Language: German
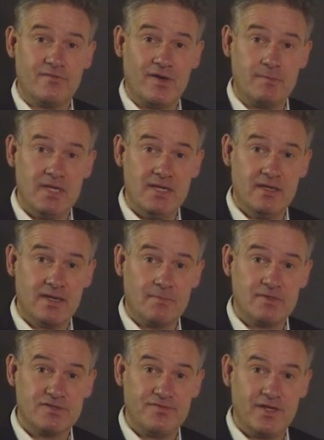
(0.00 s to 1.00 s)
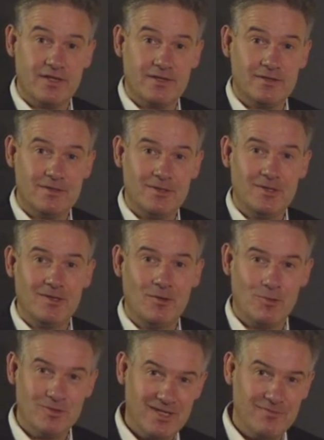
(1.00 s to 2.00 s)
Familienatmosphäre.
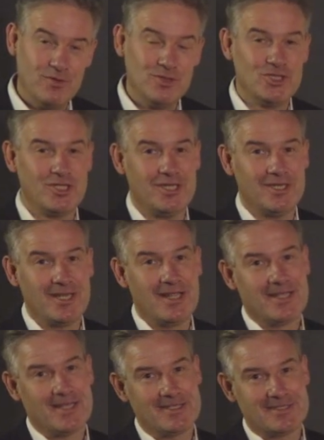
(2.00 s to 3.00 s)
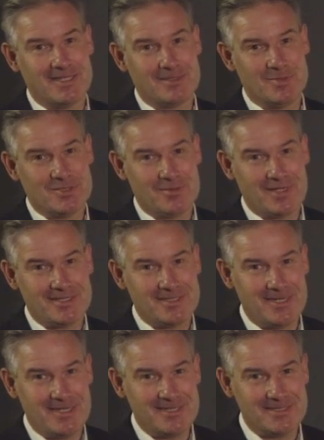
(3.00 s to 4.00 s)
Und die wünsche ich Ihnen ganz, ganz besonders in
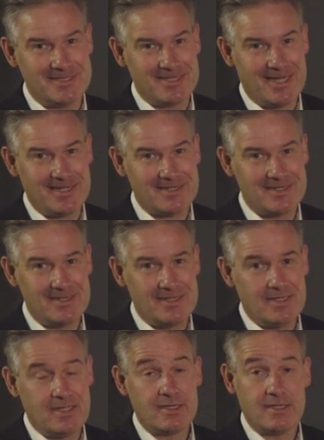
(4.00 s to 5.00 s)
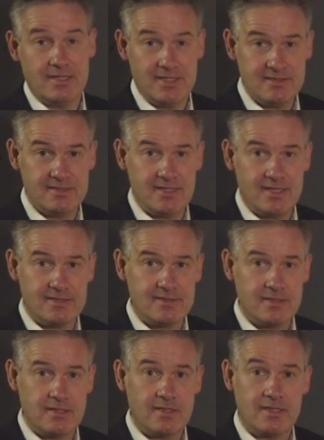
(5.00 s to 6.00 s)
den nächsten Tagen. Genießen Sie
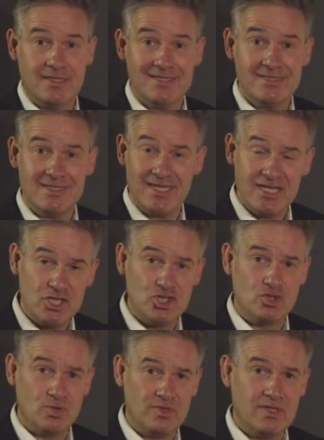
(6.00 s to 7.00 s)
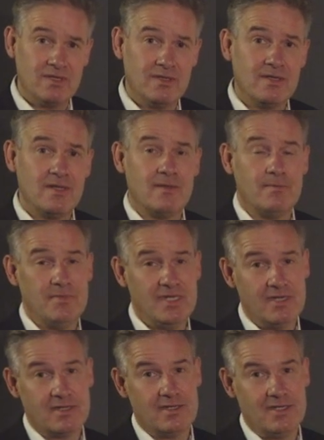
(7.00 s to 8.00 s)
es, genießen Sie jede Stunde
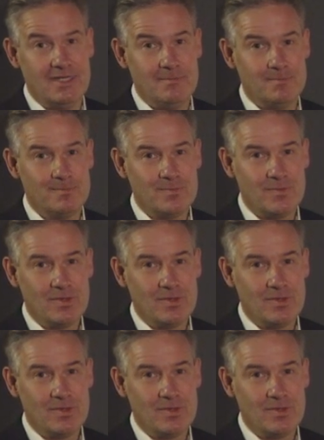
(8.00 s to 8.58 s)
mit Ihren Lieben.